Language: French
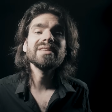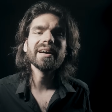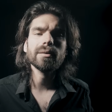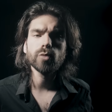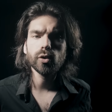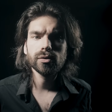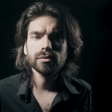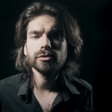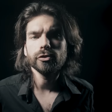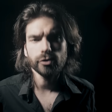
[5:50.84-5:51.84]
Thermo
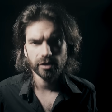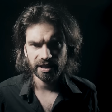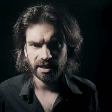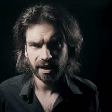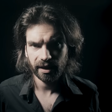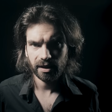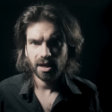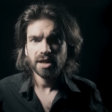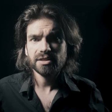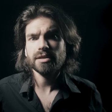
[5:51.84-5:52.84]
nucléaire.
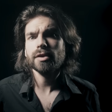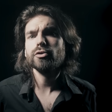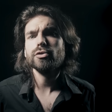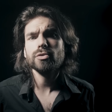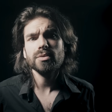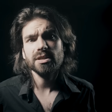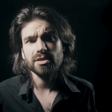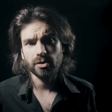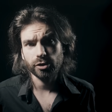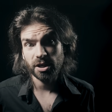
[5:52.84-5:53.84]
C'est-à-dire que ce sont
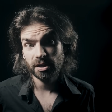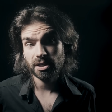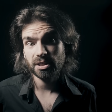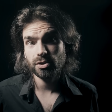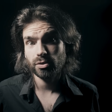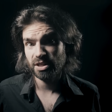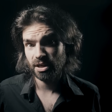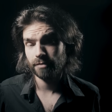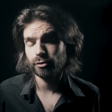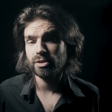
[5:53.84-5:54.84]
des engins qui se
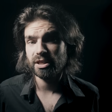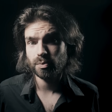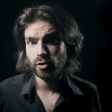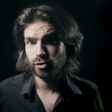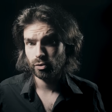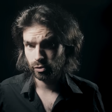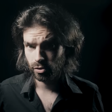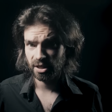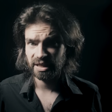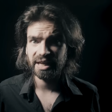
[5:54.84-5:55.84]
servent d'une explosion
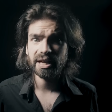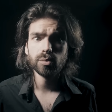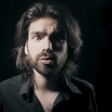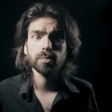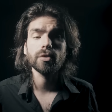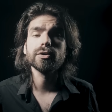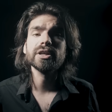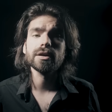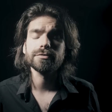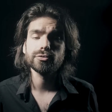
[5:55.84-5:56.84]
nucléaire pour
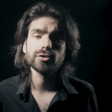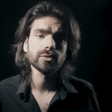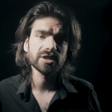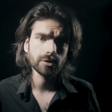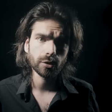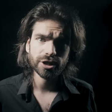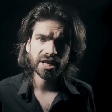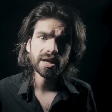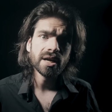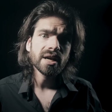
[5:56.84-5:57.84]
provoquer la fusion
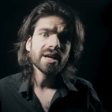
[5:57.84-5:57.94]
d'hydrogène